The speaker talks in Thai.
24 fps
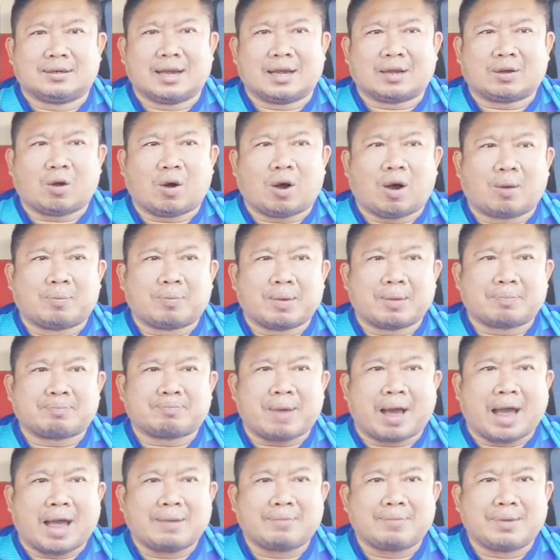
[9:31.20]
และก็ไป
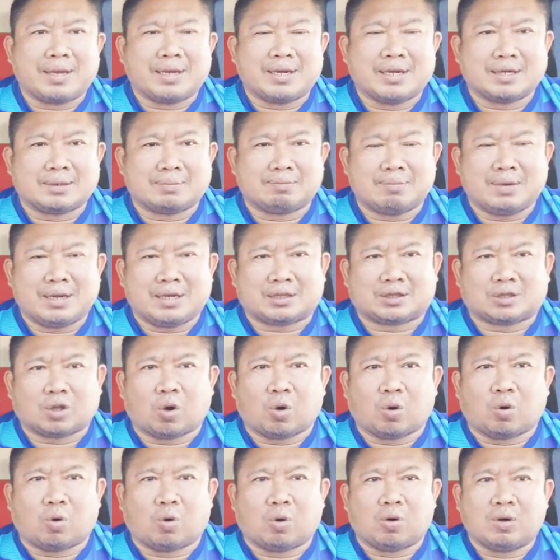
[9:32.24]
ปลายมีฮึดมี
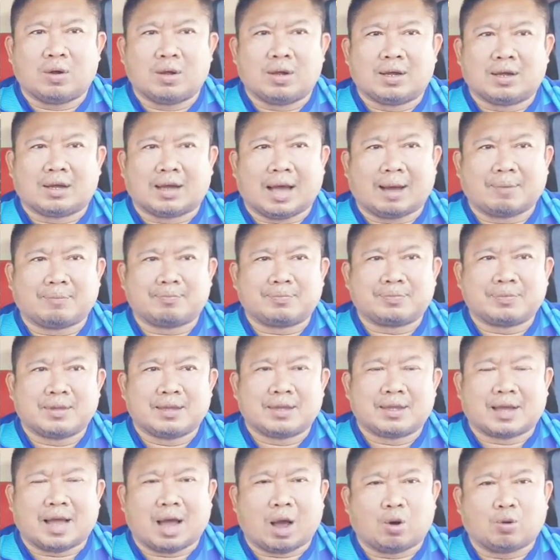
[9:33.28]
โต้ครับ
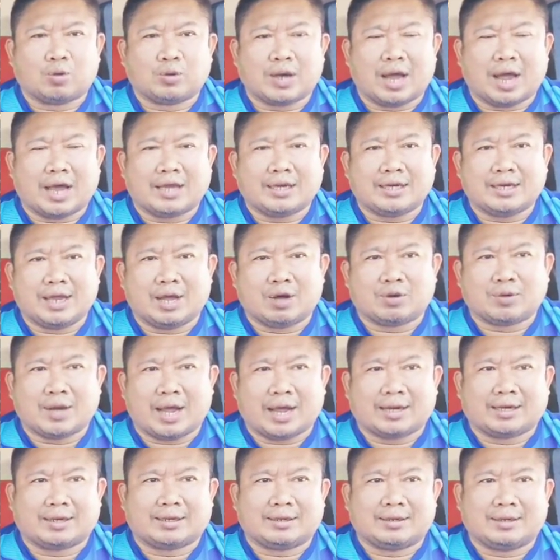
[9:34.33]
เข่าในเหนียว
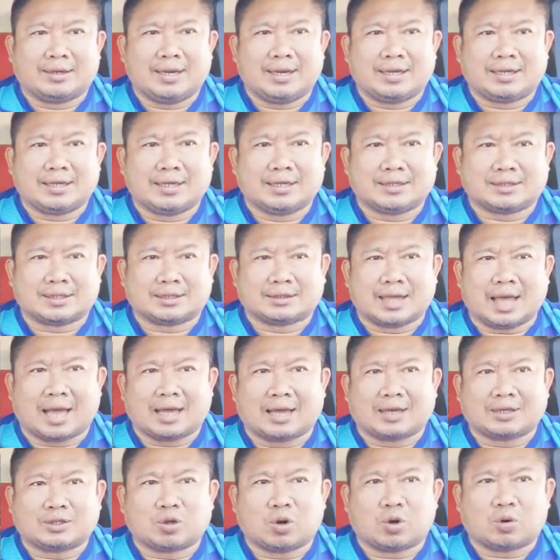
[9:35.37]
แน่น นี่คือสไตล์
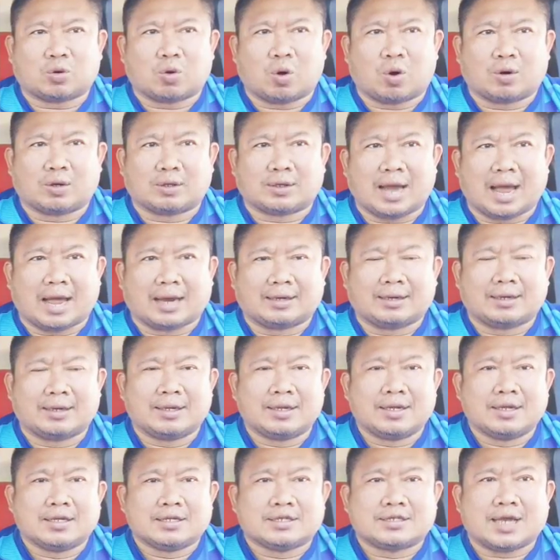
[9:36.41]
การชกของทางด้าน
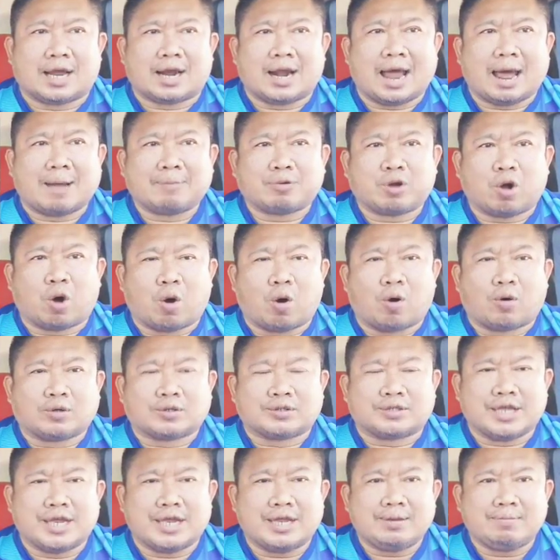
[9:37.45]
ฉลามทอง
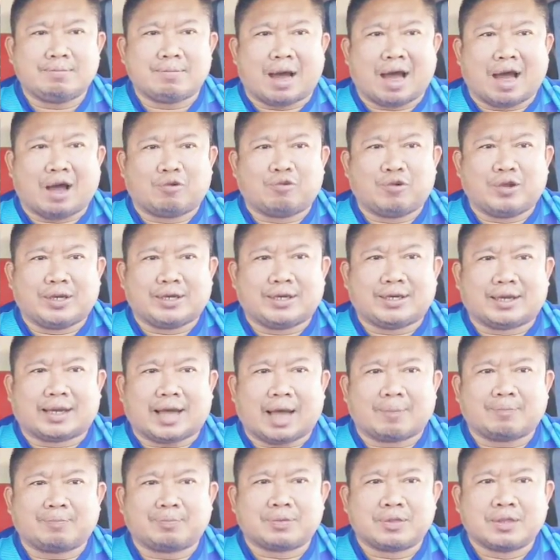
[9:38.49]
สิงห์มาวินนะค
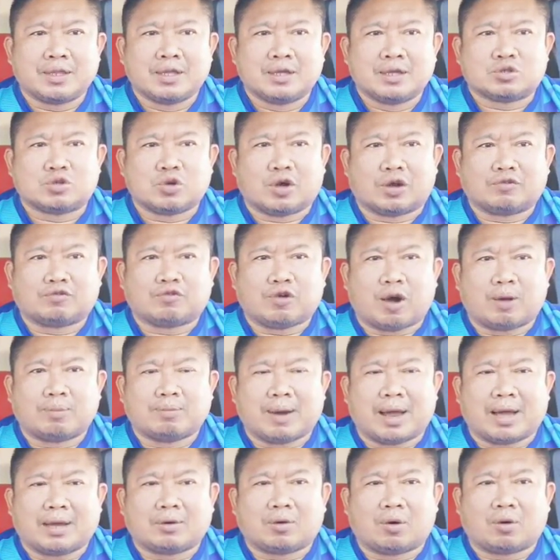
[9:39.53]
รับส่วนฟอร์ม
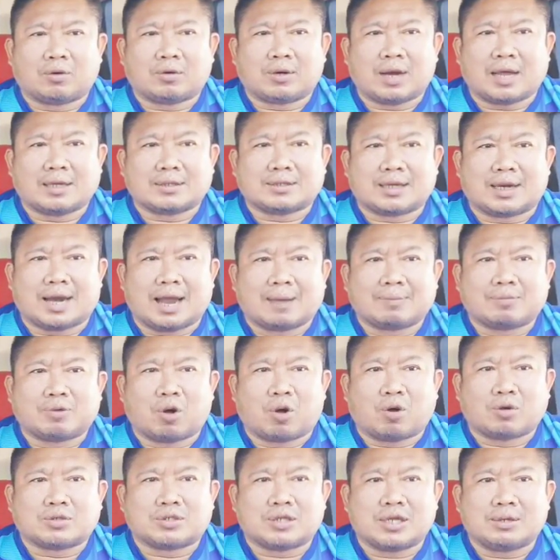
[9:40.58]
หลังของน่านฉลามท
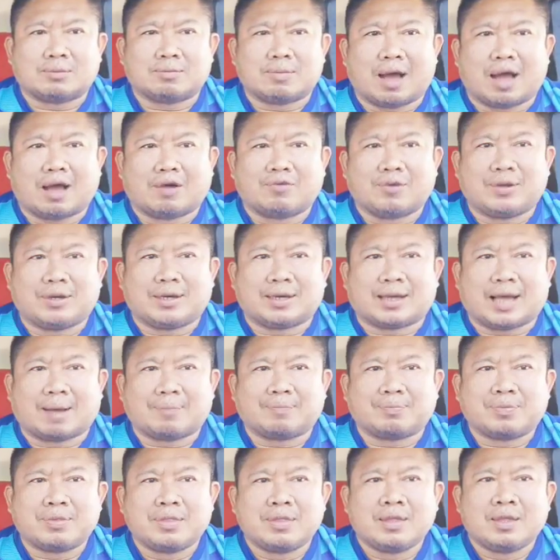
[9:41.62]
องสิงห์มาวินนะครับ
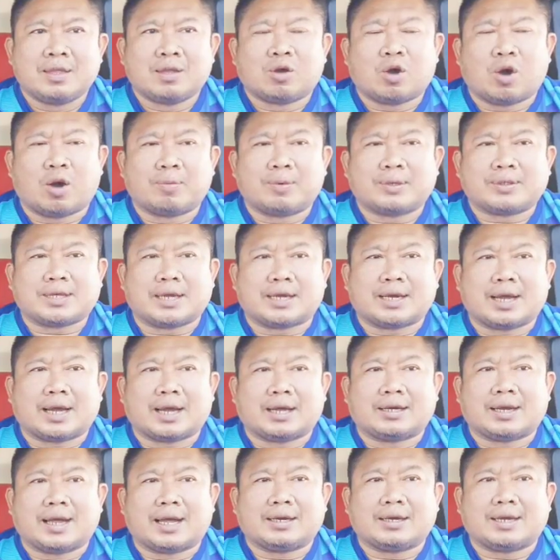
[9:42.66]
ก็ไปชนะ
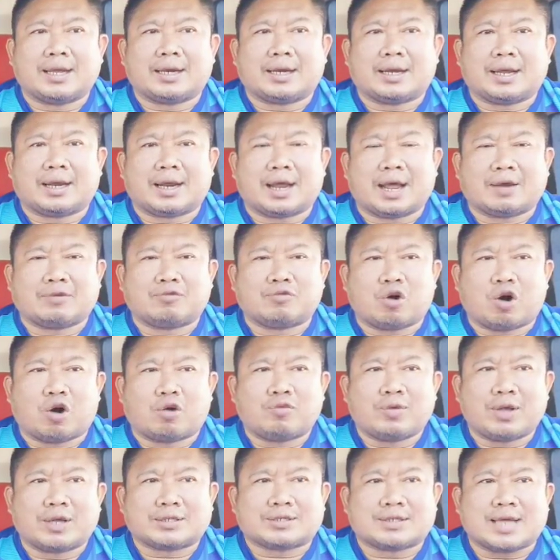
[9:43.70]
คะแนน เดชอนันต์วอ
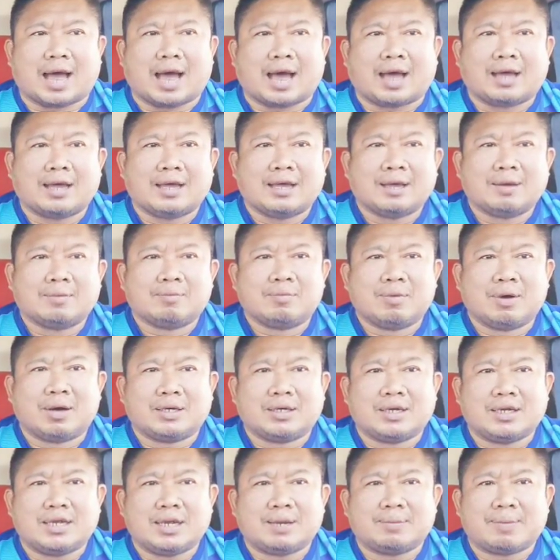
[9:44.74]
เวียงสะ เมื่อ
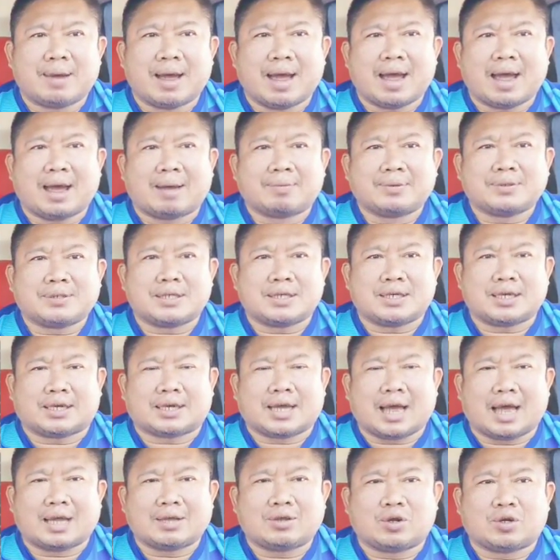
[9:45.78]
ที่ 25 พฤศจิ
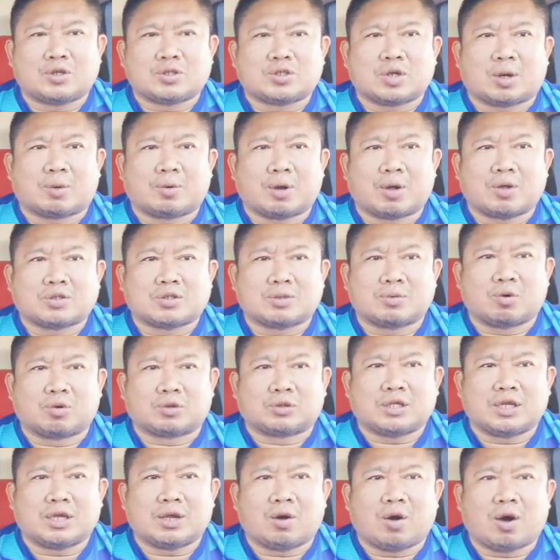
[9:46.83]
กายน
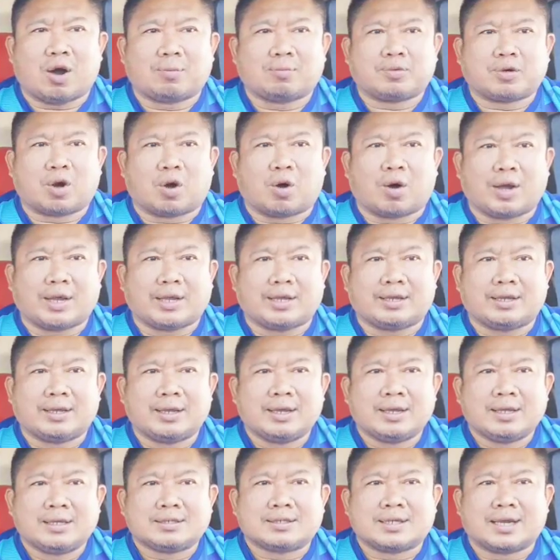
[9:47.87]
266 ที่อ้อมน้อย
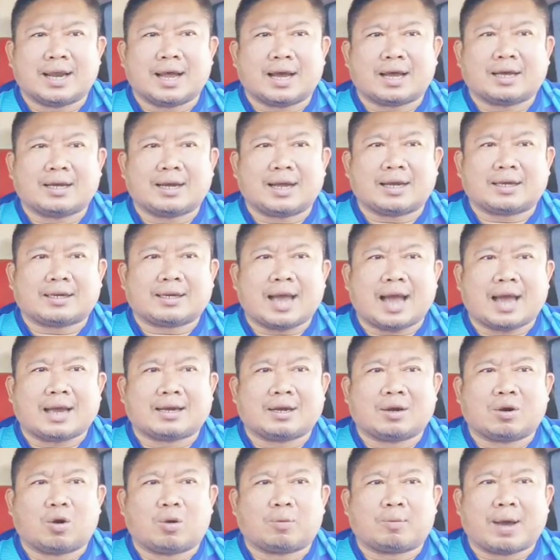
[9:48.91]
ชนะคะแนนก้าน
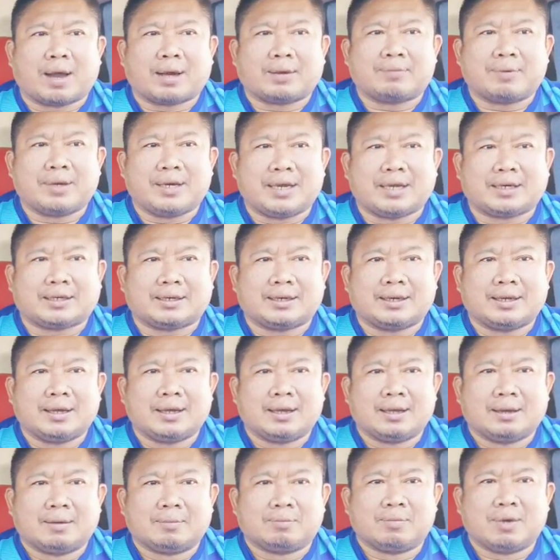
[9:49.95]
ลงพันพินิษ
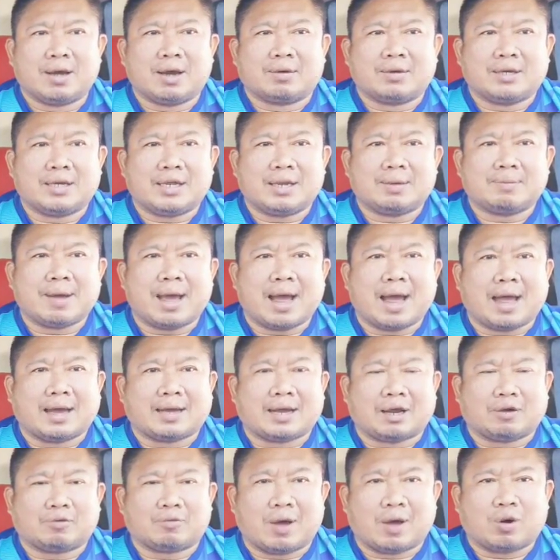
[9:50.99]
เมื่อวันที่ 25
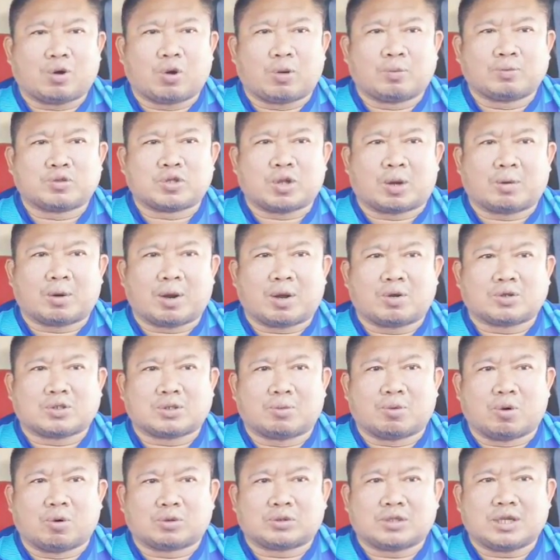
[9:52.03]
ธันวาคม
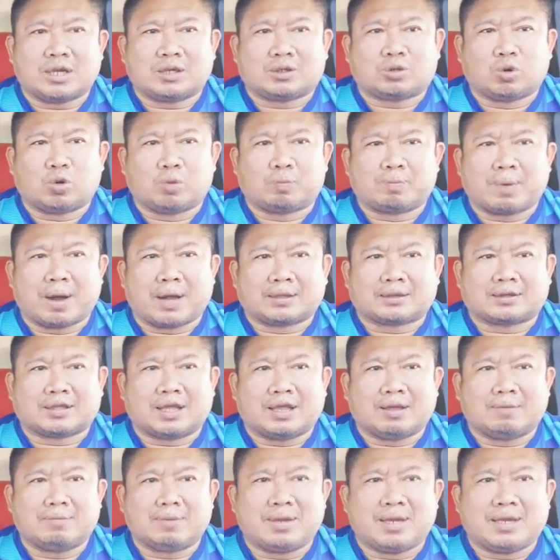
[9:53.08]
266 ที่ถูกปะเต
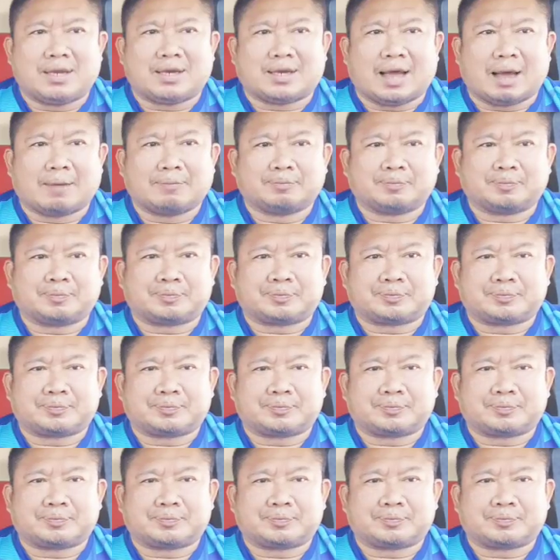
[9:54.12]
มี นะครับ